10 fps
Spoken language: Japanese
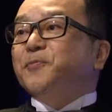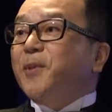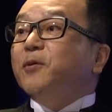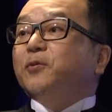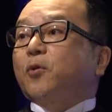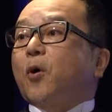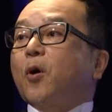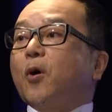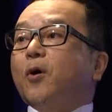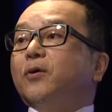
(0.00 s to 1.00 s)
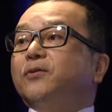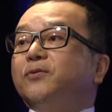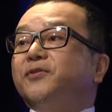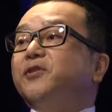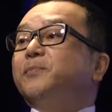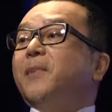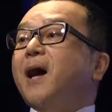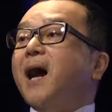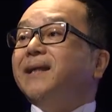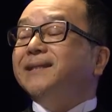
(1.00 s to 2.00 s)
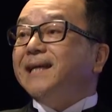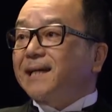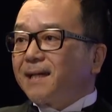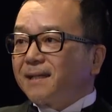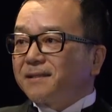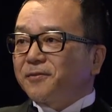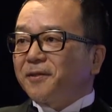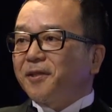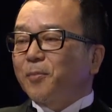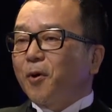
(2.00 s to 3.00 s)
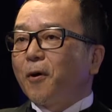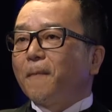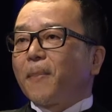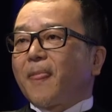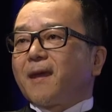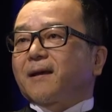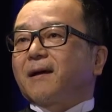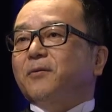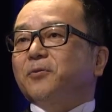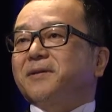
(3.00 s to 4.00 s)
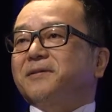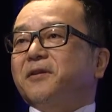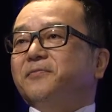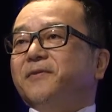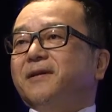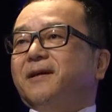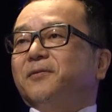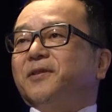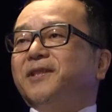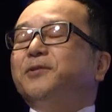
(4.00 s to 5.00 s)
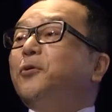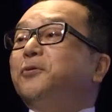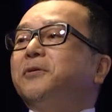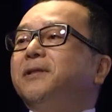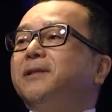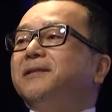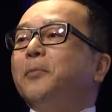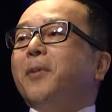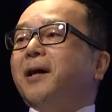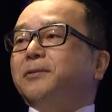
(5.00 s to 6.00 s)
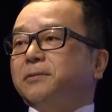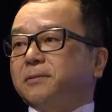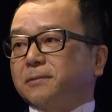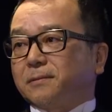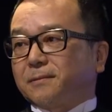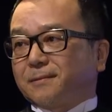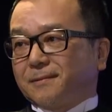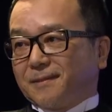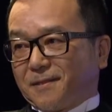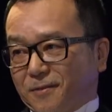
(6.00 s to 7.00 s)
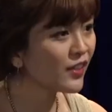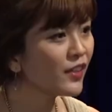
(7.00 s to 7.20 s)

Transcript: スペクトするシーンもありながら実はでも過去の SF 映画のいいとこ取りでもあるんですよ。